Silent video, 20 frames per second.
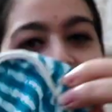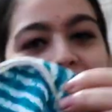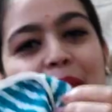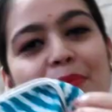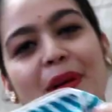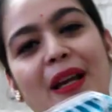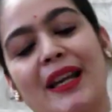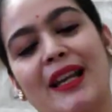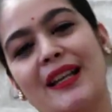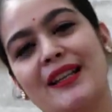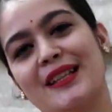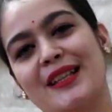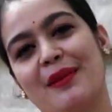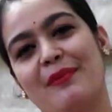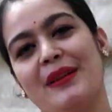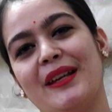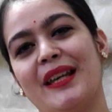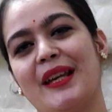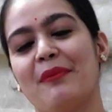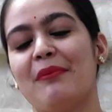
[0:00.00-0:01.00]
एंड मैंने इन
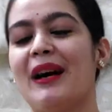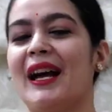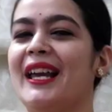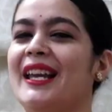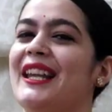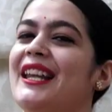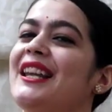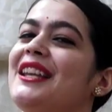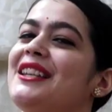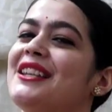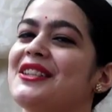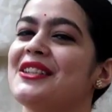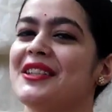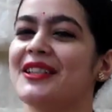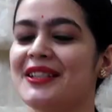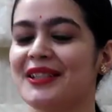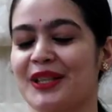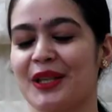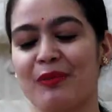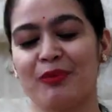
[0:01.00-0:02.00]
सभी के बाय लिंक नीचे
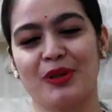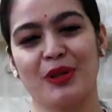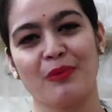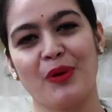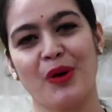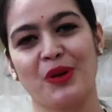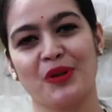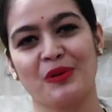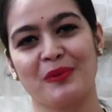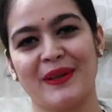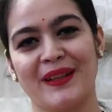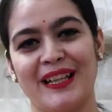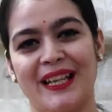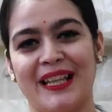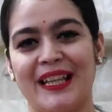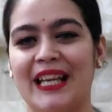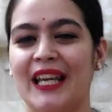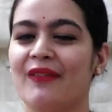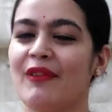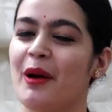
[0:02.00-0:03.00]
डिस्क्रिप्शन बॉक्स में
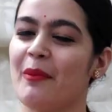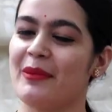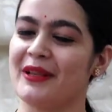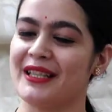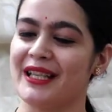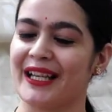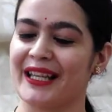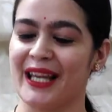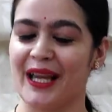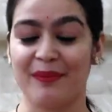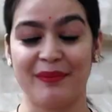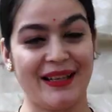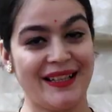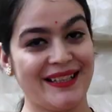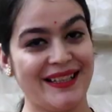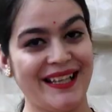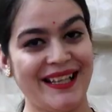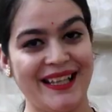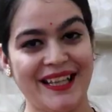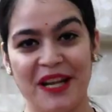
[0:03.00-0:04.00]
दे दिए वहाँ पे जाके आप
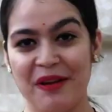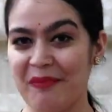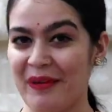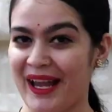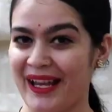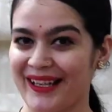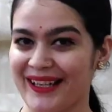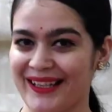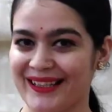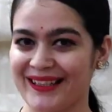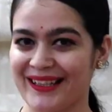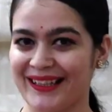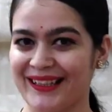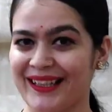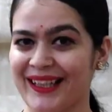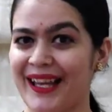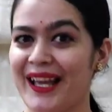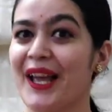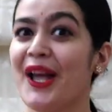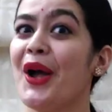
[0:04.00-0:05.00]
इजीली इन्हें बाय कर
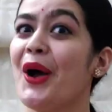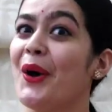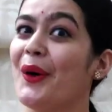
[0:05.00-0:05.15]
सकते हैं